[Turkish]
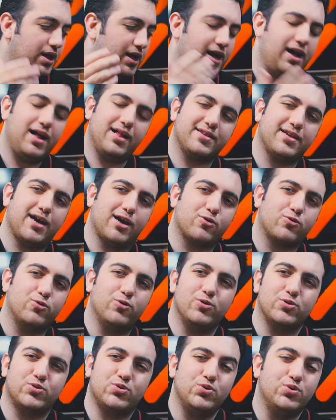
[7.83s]
Altay
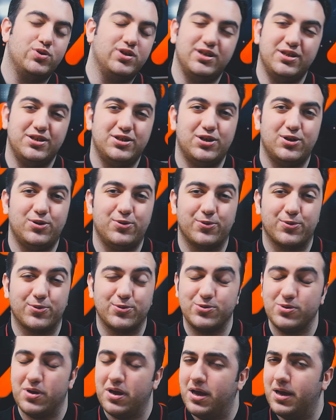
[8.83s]
koltuğunu
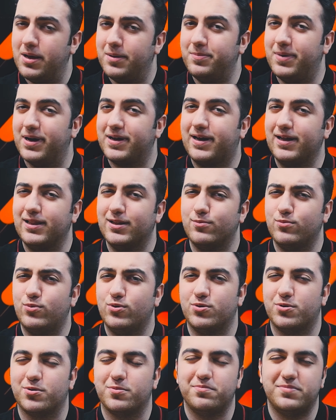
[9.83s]
inceliyoruz. Bakalım bu
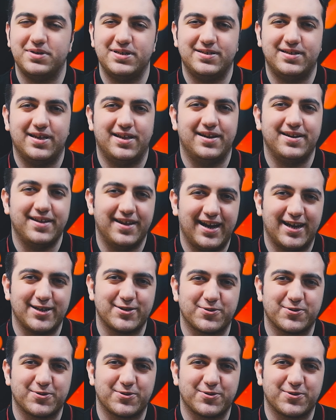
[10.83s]
ürün bizlere neler